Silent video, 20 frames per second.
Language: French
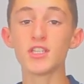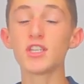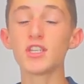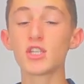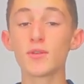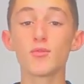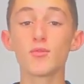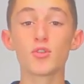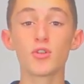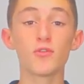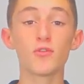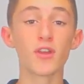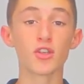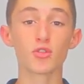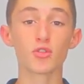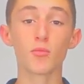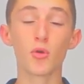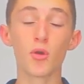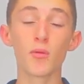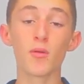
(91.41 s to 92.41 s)
Si j'ai besoin d'une
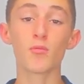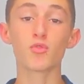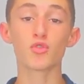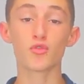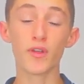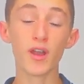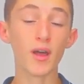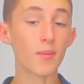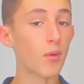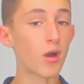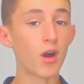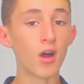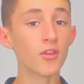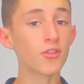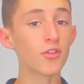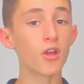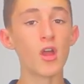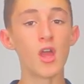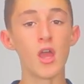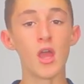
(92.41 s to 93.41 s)
version premium, je vais la
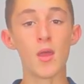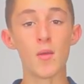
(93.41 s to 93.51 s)
prendre.